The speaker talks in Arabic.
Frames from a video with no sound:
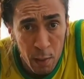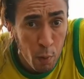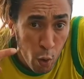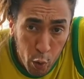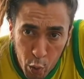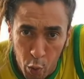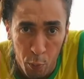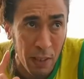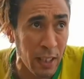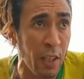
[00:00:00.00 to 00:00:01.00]
ديالك بقاو يدور
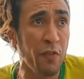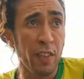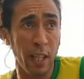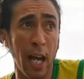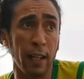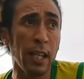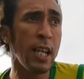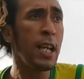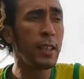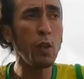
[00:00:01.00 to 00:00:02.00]
مثلا في النهار
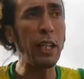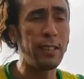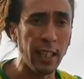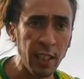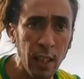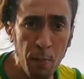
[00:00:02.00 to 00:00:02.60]
دير واحد ساعتين